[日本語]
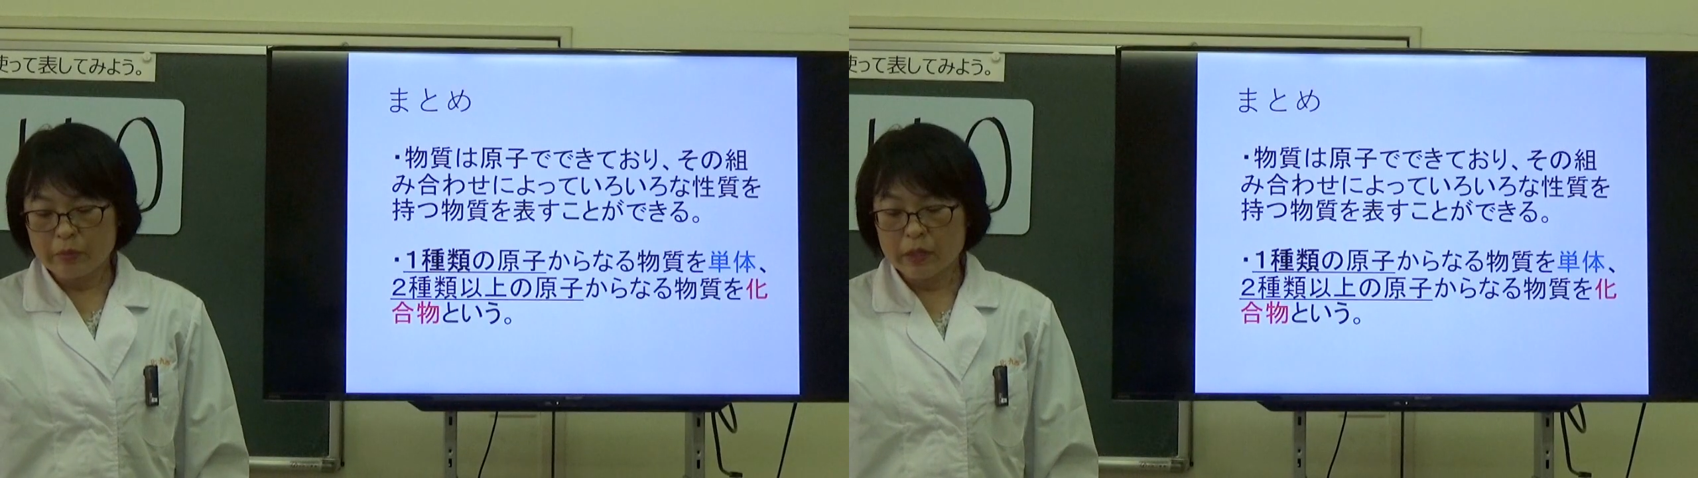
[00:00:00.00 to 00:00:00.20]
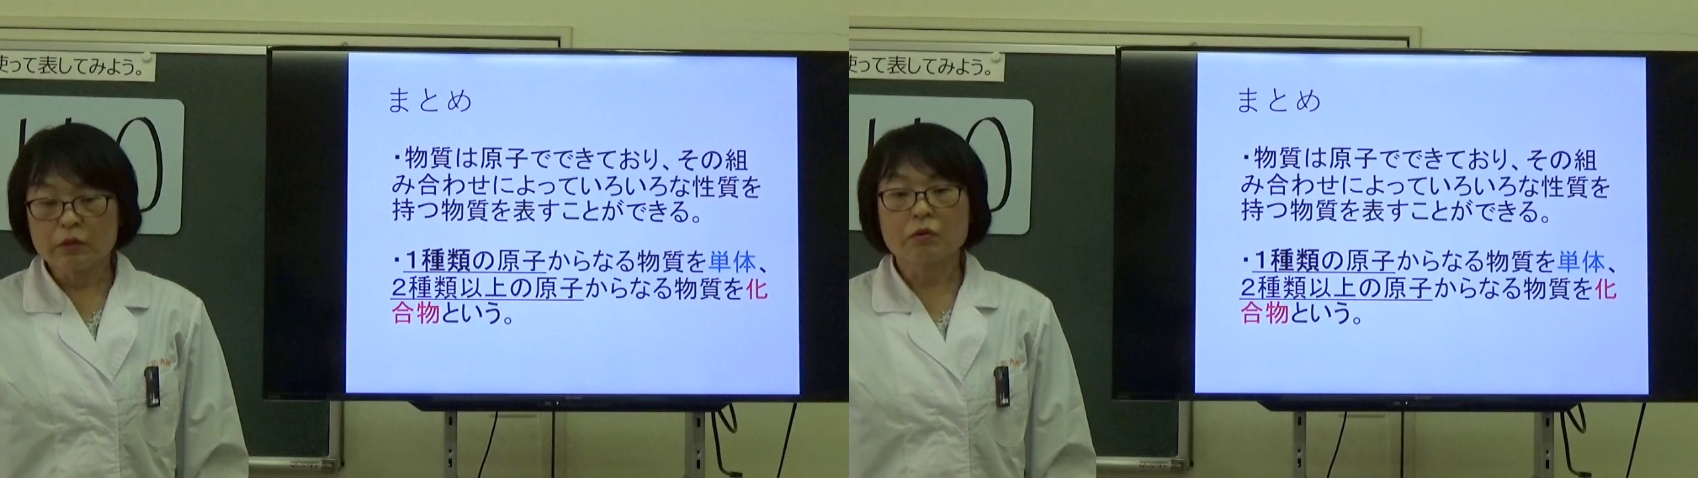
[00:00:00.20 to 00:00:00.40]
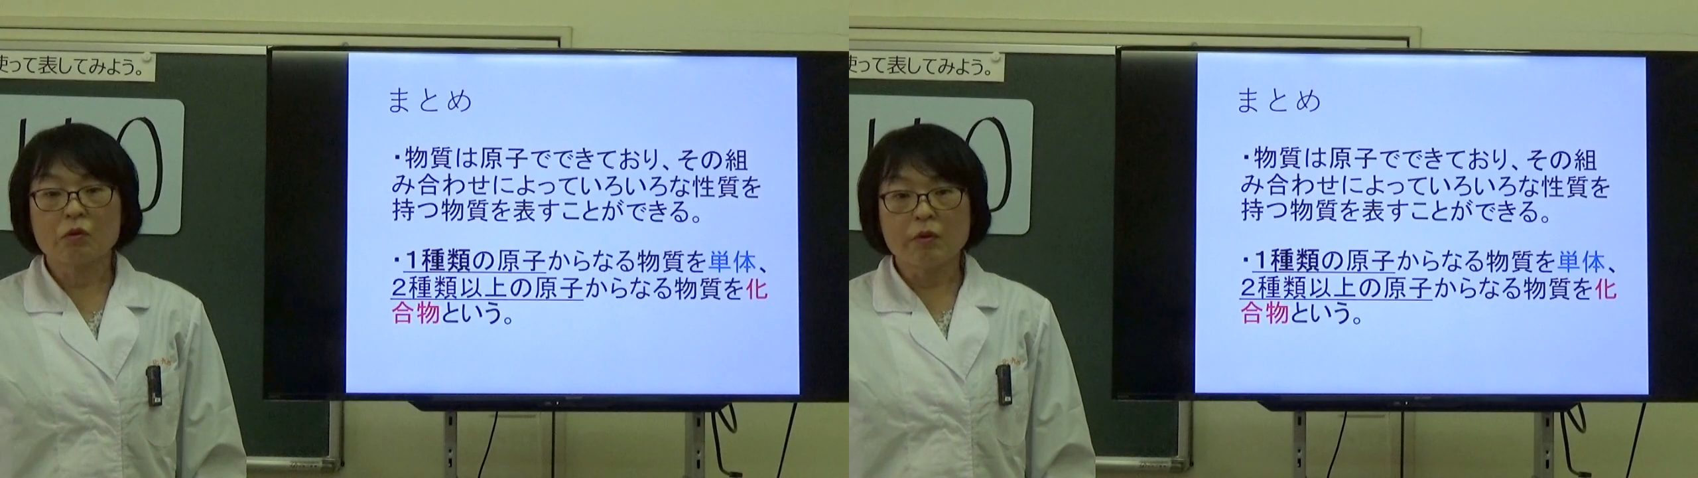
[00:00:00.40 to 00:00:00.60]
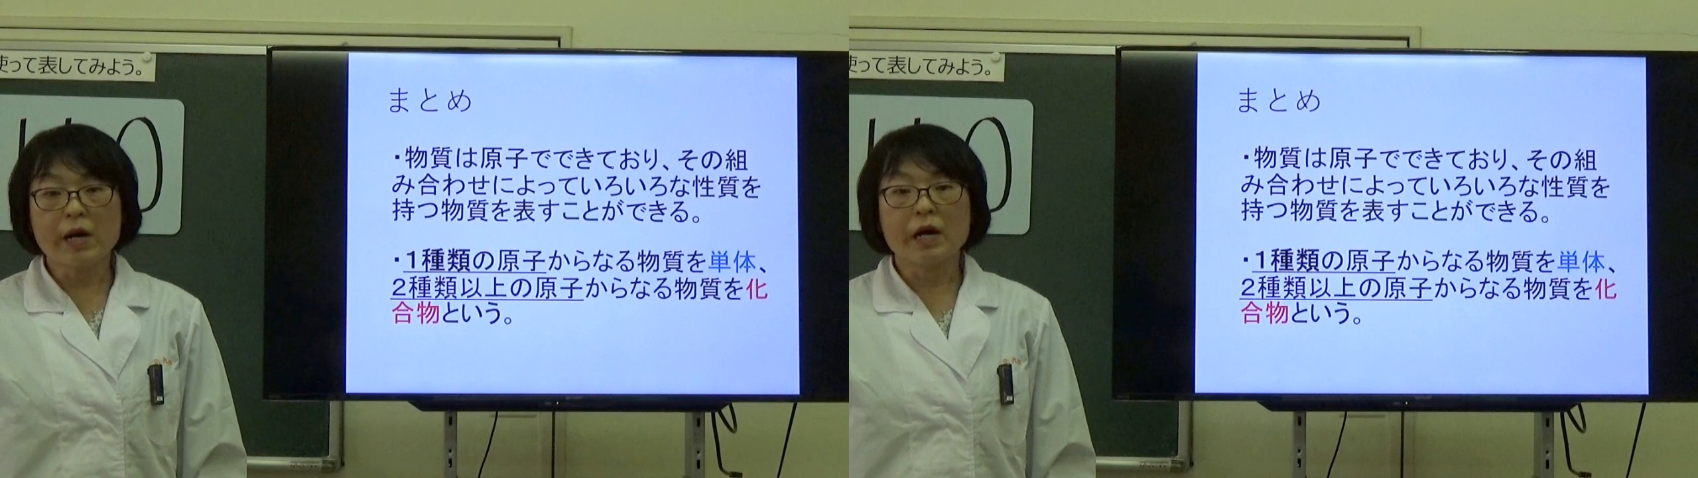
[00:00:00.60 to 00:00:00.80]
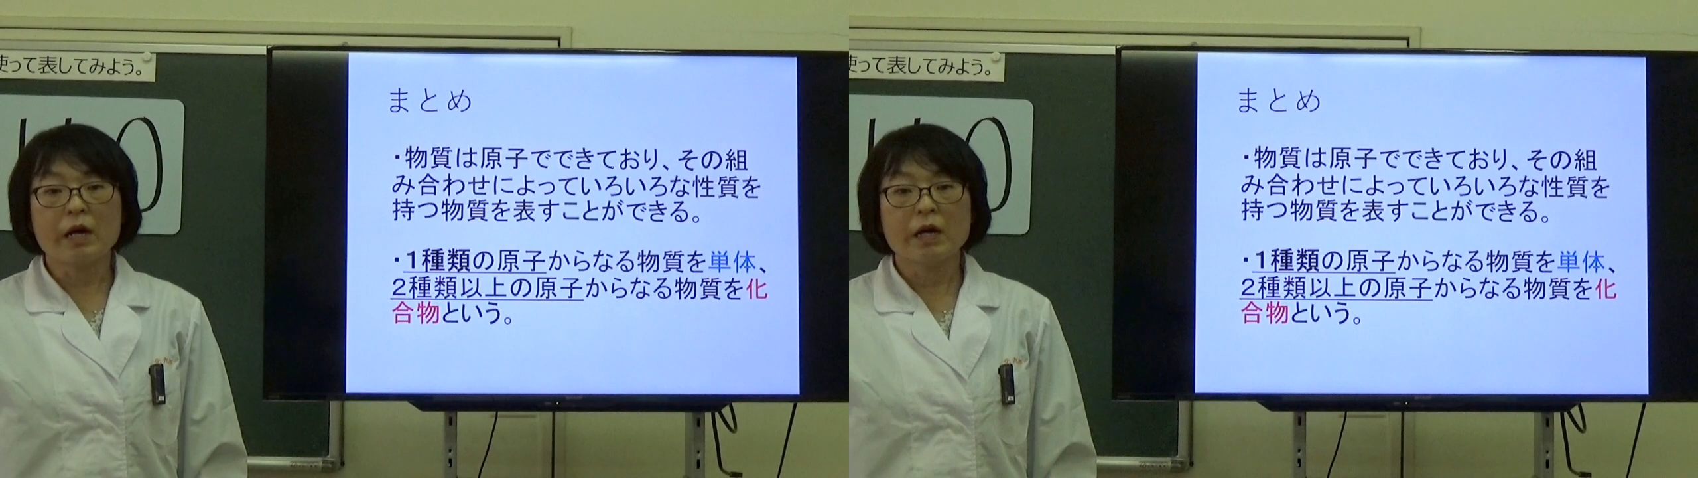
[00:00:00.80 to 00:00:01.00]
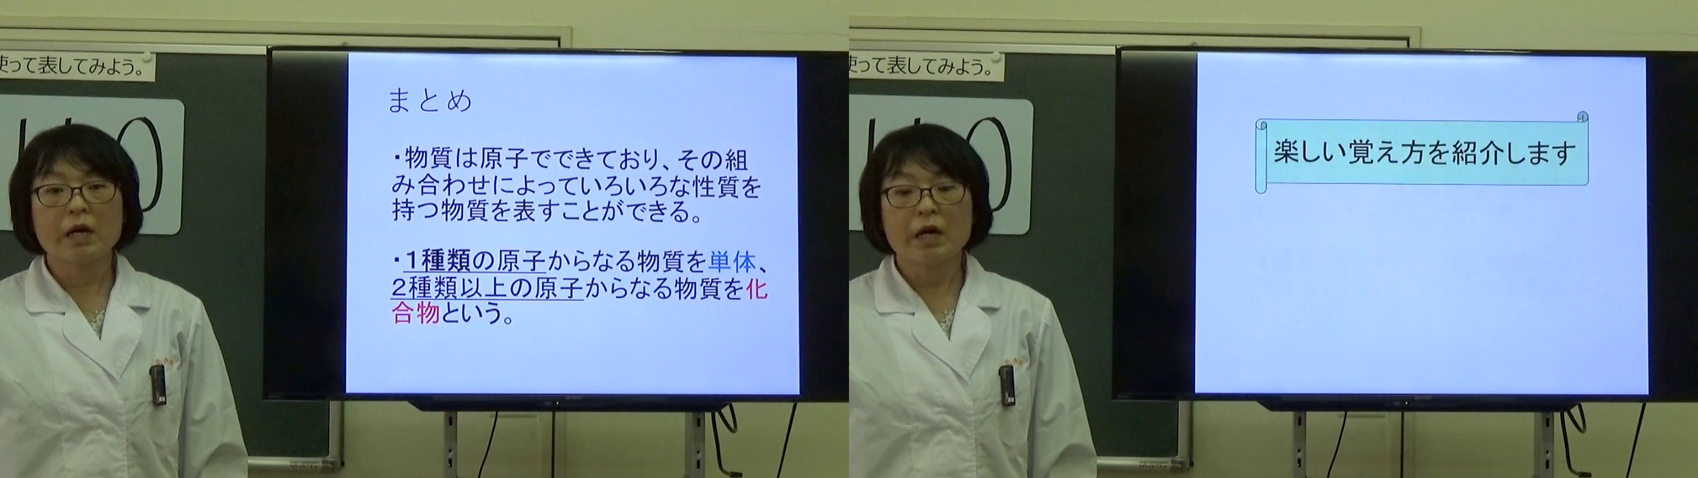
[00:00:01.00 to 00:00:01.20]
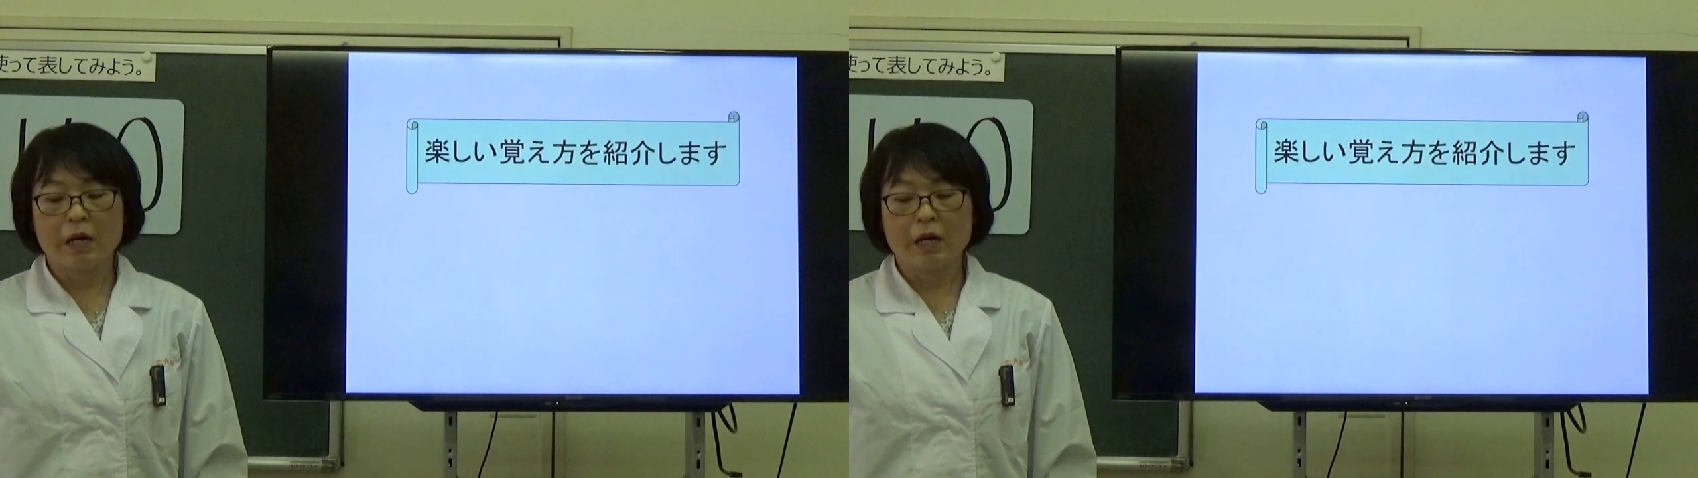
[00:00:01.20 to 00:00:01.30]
の勉強は